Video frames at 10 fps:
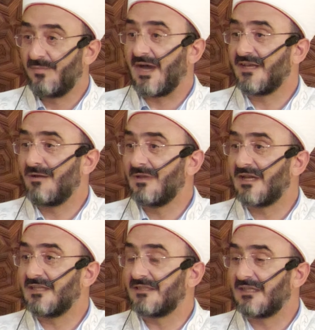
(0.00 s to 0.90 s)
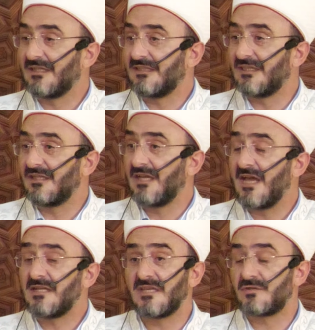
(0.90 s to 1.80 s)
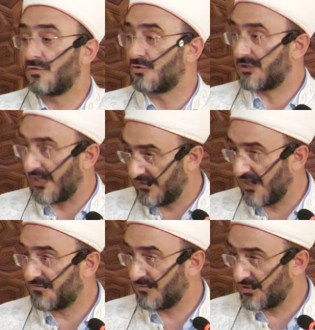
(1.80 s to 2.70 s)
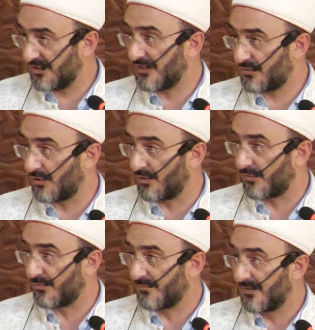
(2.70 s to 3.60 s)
Bayramlarda dikkat edin herkes küs. Kendi nefsim için de söylüyorum.